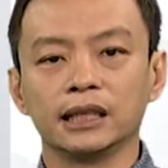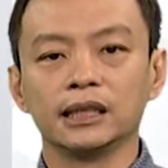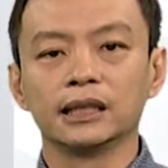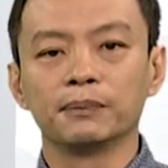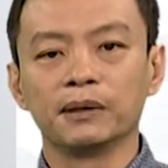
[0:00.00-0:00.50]

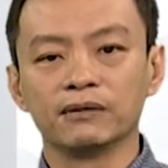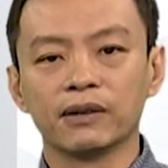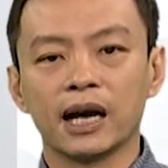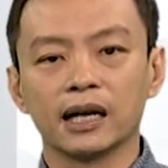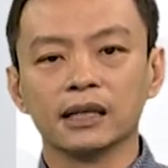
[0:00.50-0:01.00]
一的平
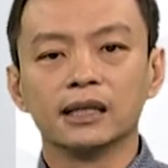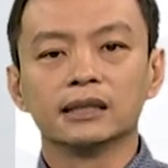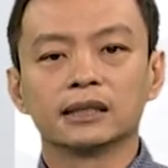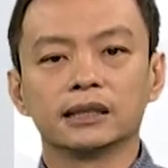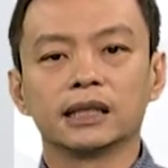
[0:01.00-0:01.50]
方
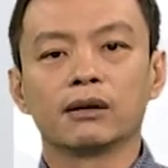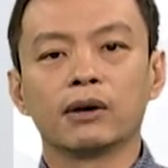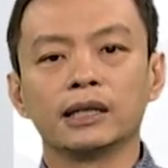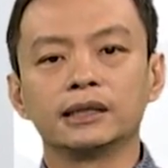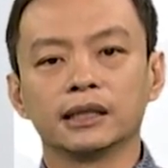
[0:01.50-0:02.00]
再加
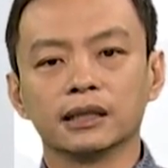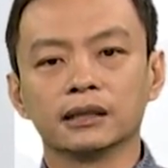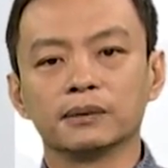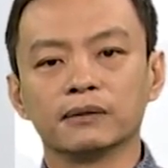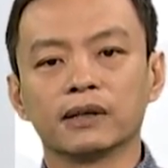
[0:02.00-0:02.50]
y 减二
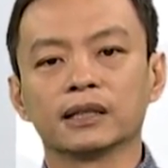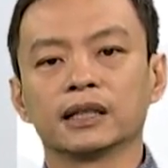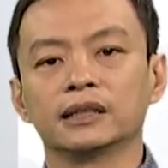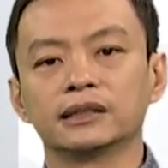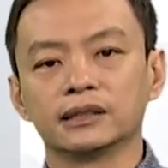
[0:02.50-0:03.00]
的平方
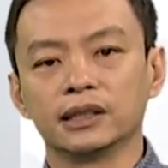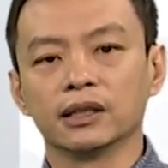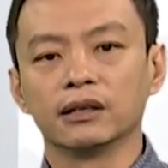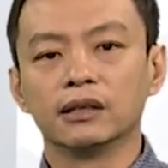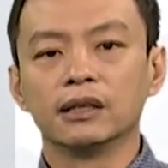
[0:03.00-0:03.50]
等于十六。